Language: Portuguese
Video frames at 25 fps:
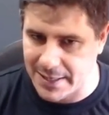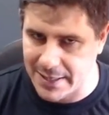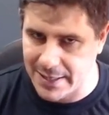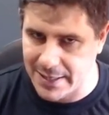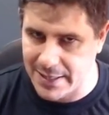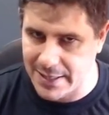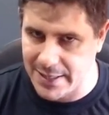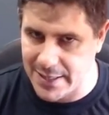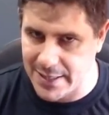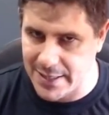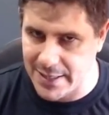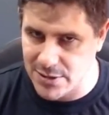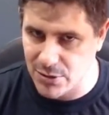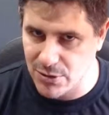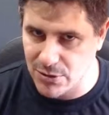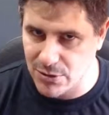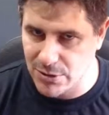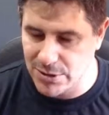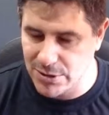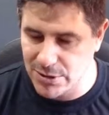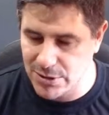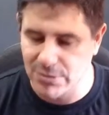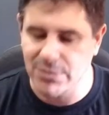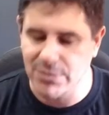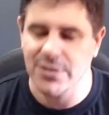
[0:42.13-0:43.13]
Esse é o
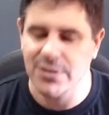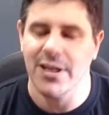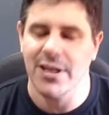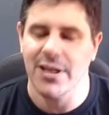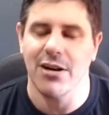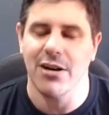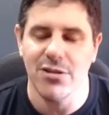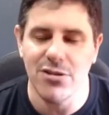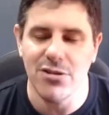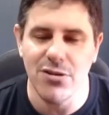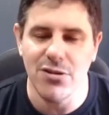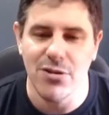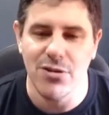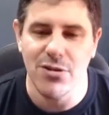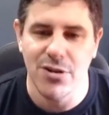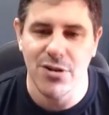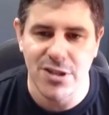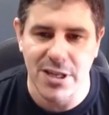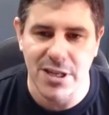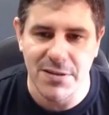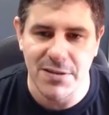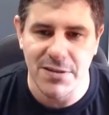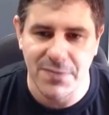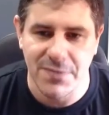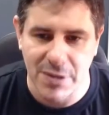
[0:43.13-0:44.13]
conteúdo da aula de hoje,
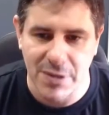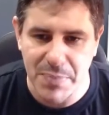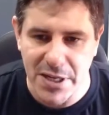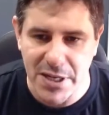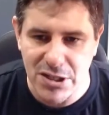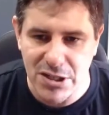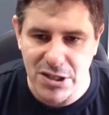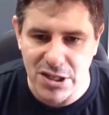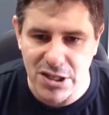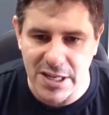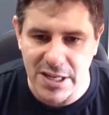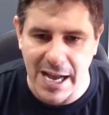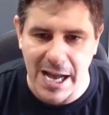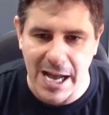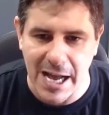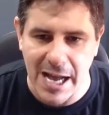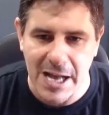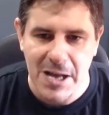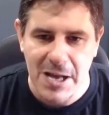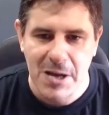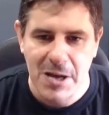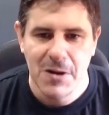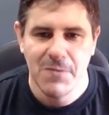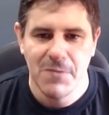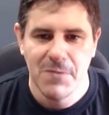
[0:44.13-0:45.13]
hein? Vamos
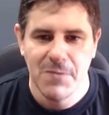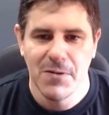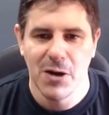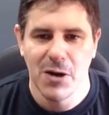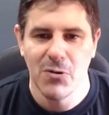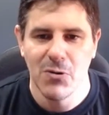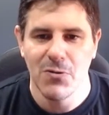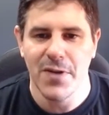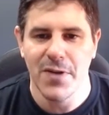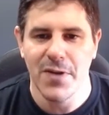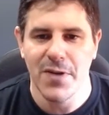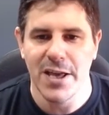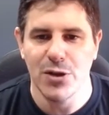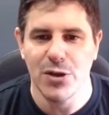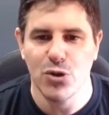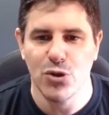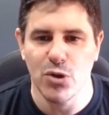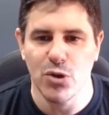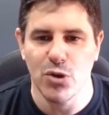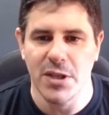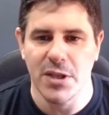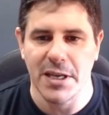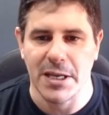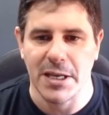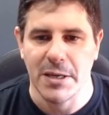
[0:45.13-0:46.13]
praticar, vamos ver isso
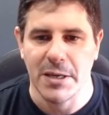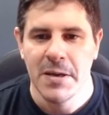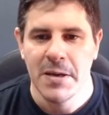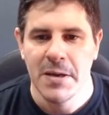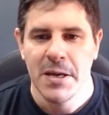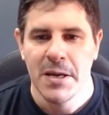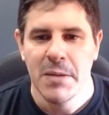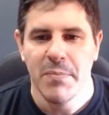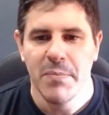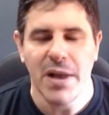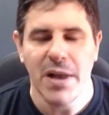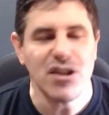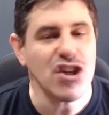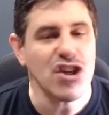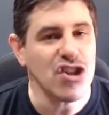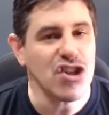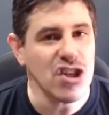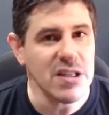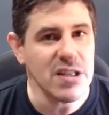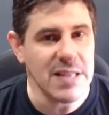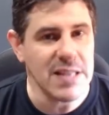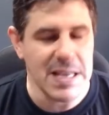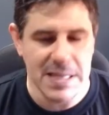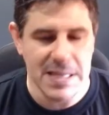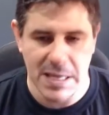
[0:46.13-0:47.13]
daí. Para a gente
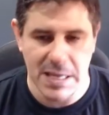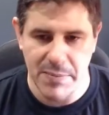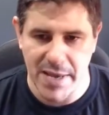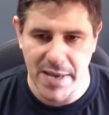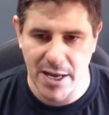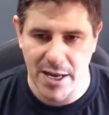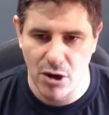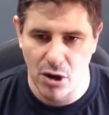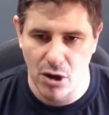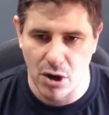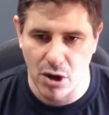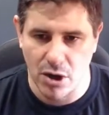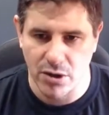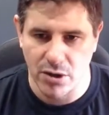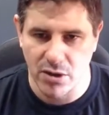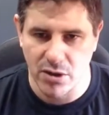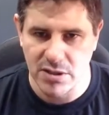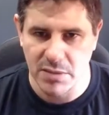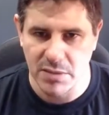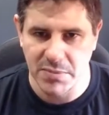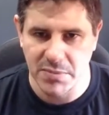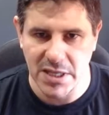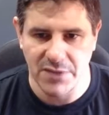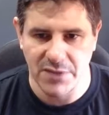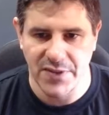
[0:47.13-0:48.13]
entender melhor, nós vamos
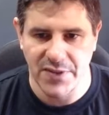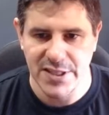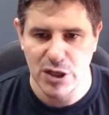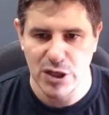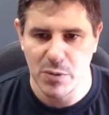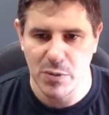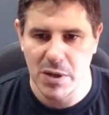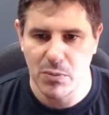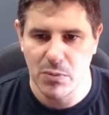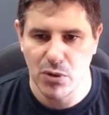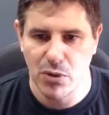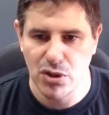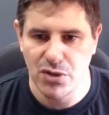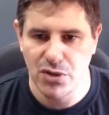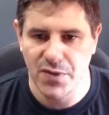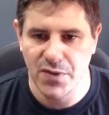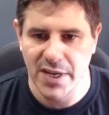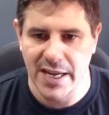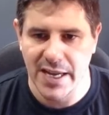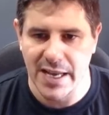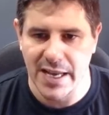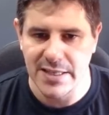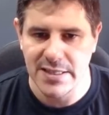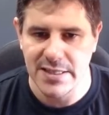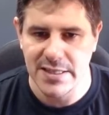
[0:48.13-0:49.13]
ter que fazer uma
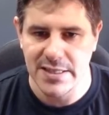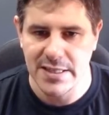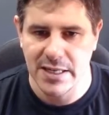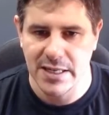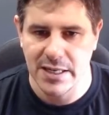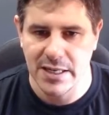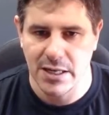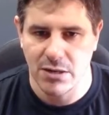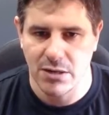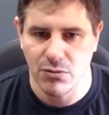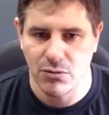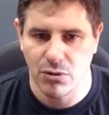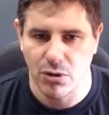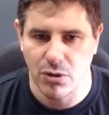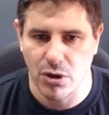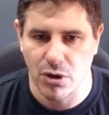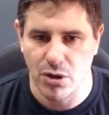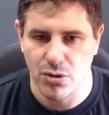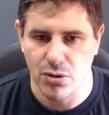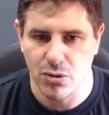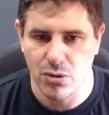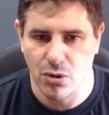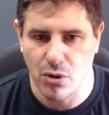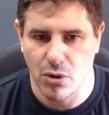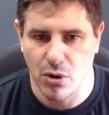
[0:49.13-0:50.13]
modificação no
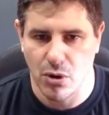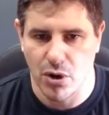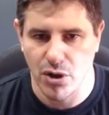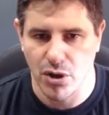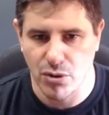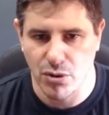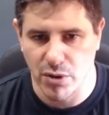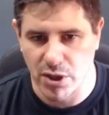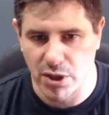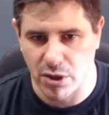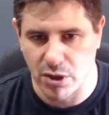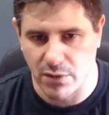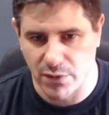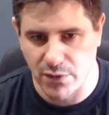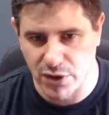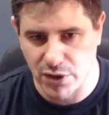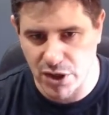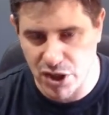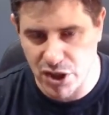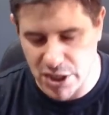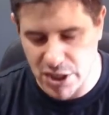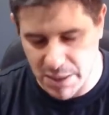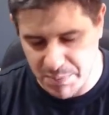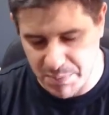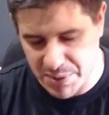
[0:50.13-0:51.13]
nosso código aqui. Ó. Vou
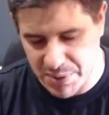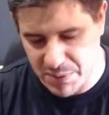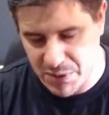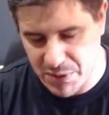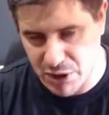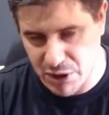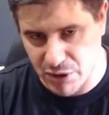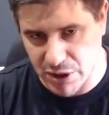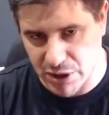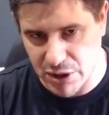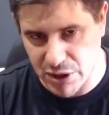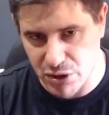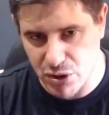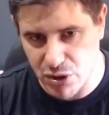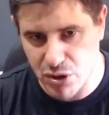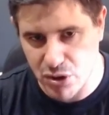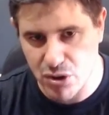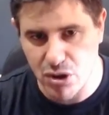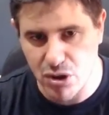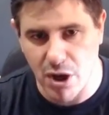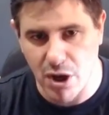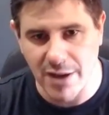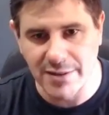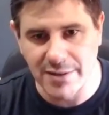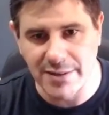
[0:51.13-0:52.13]
deixar primeiro aqui
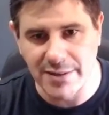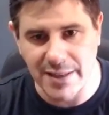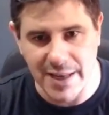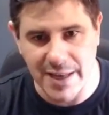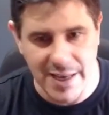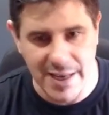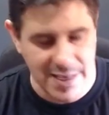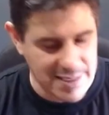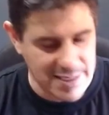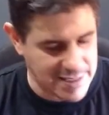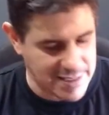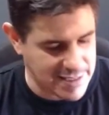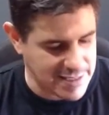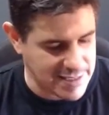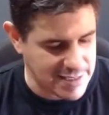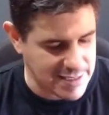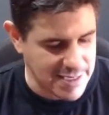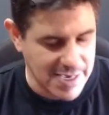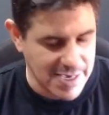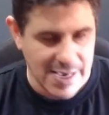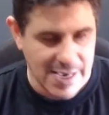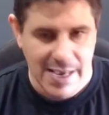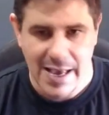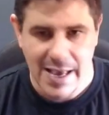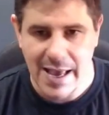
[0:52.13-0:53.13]
só três
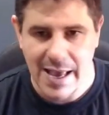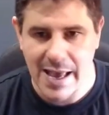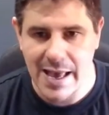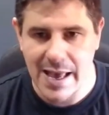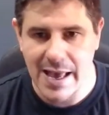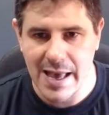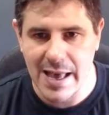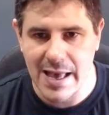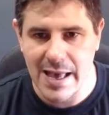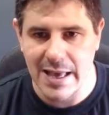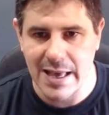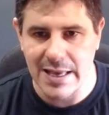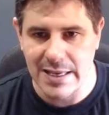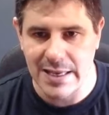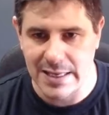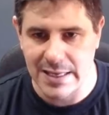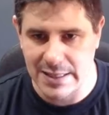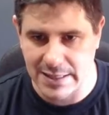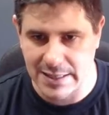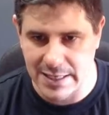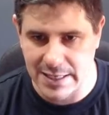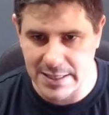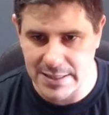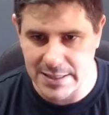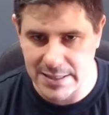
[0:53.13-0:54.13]
é,
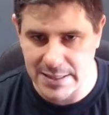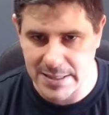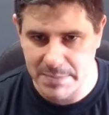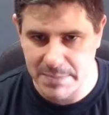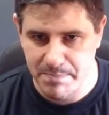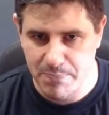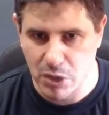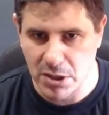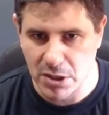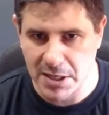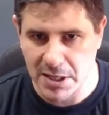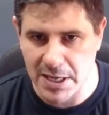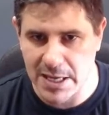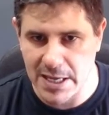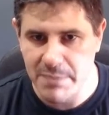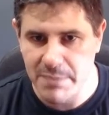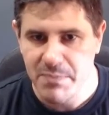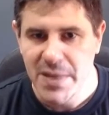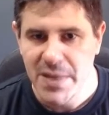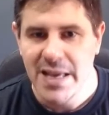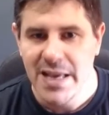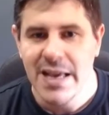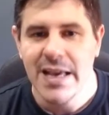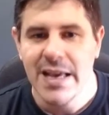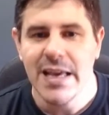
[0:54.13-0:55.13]
itens,
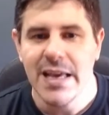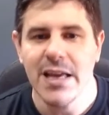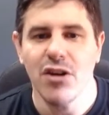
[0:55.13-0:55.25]
ok?